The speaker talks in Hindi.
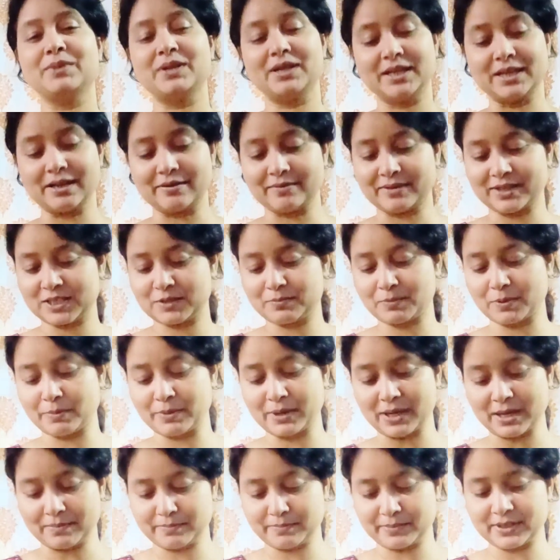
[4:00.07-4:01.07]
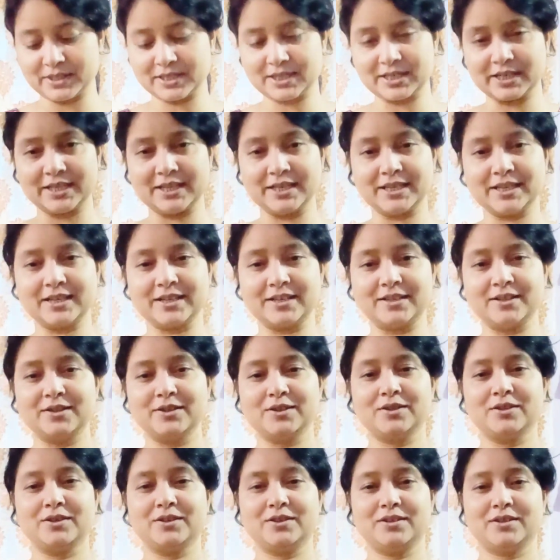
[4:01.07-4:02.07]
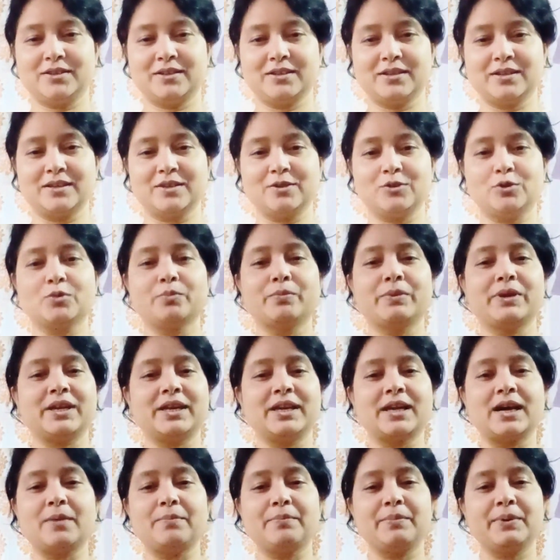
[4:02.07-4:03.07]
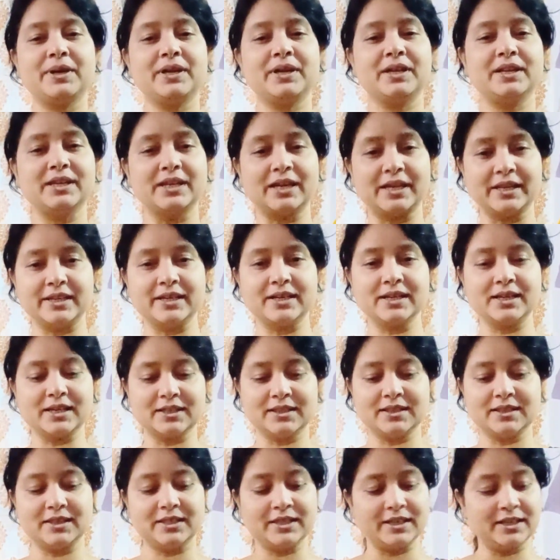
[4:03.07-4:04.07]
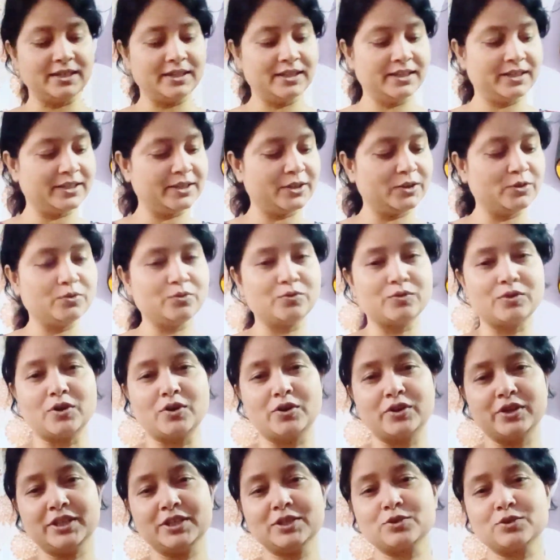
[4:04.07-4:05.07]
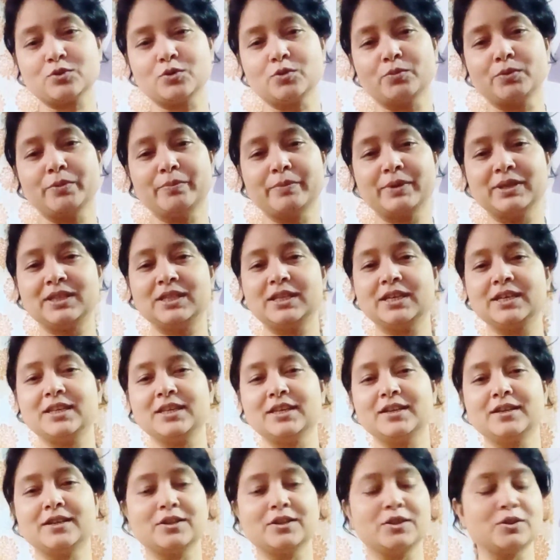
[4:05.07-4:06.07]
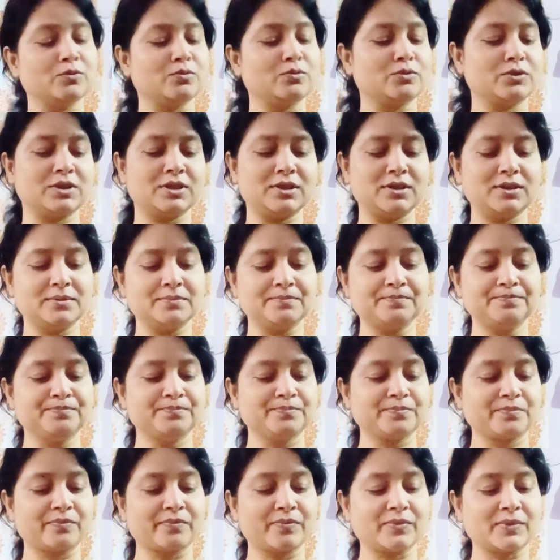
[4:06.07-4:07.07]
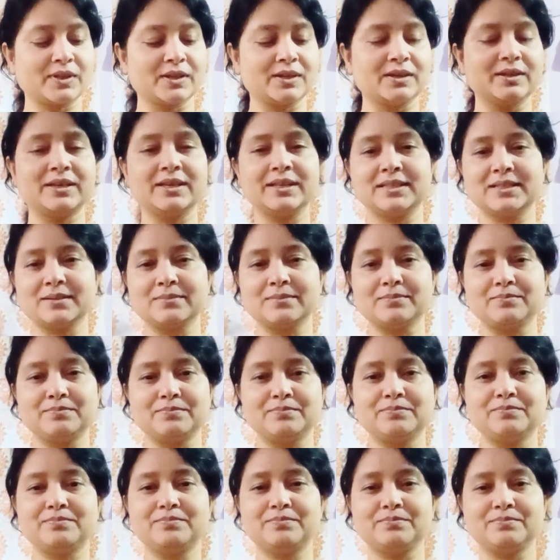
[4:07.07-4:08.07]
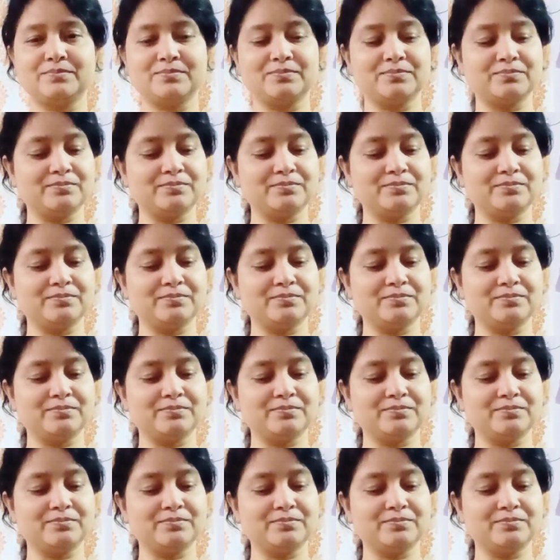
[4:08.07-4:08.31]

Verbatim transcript: अभी मेरी आवाज़ पे भी आप बन जाइएगा तो मैं यहाँ पे नारियल का तेल ले रही हूँ और इसको भी मत देखिएगा क्योंकि ये जब